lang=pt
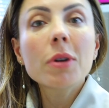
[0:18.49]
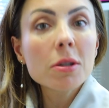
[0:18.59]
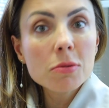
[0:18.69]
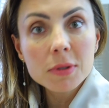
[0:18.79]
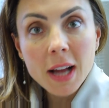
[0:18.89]

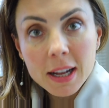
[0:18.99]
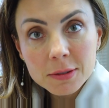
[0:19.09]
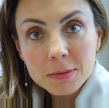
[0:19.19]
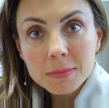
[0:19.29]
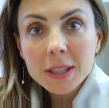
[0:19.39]

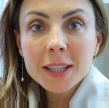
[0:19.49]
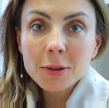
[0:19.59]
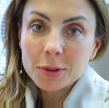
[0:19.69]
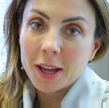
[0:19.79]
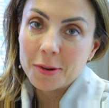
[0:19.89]
resultado que eu
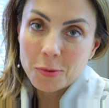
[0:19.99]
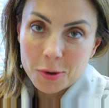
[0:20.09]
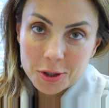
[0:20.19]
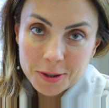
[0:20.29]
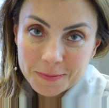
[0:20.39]
tenho
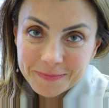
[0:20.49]
hoje.